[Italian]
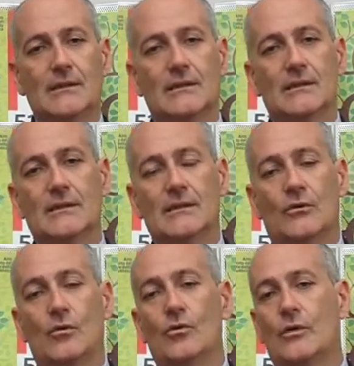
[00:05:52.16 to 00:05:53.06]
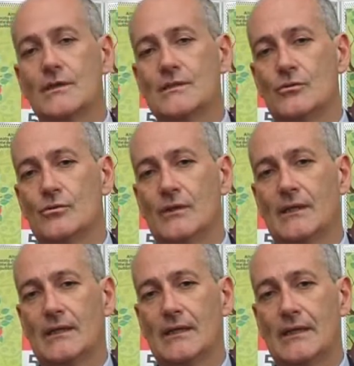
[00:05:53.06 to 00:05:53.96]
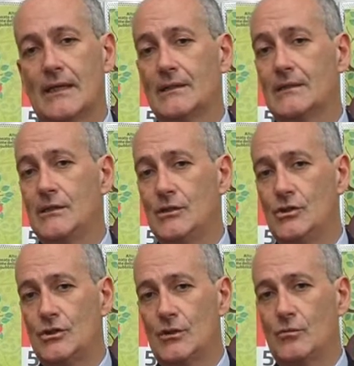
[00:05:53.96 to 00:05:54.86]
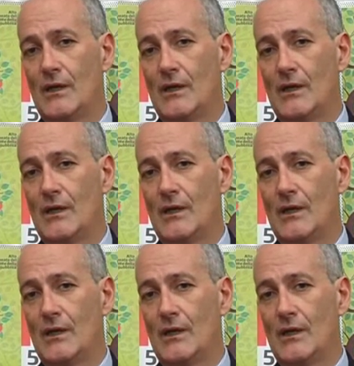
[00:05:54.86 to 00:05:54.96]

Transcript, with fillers: eh, collocazione che garantisce